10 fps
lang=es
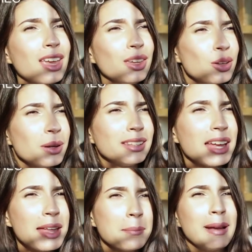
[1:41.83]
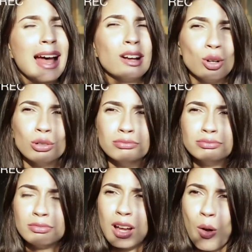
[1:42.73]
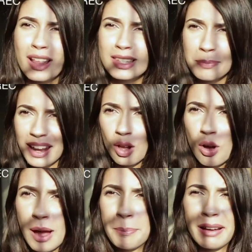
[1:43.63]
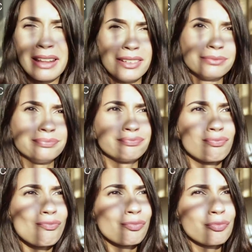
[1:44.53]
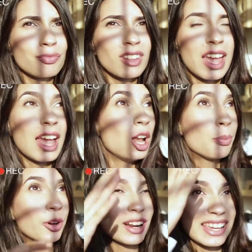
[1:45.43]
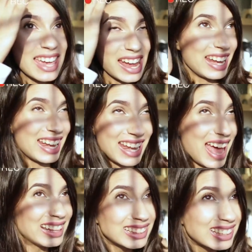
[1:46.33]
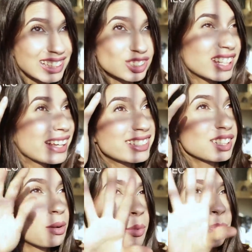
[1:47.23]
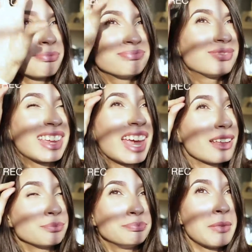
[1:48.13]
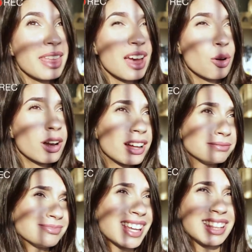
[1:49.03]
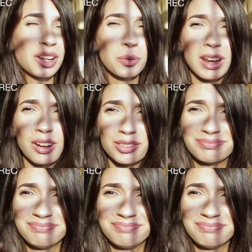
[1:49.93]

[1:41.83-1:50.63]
Y yo vestía de blanco. Ahora sí parezco Gasparín. Lo peor es que en ante o sea, hace como que media hora está nublado.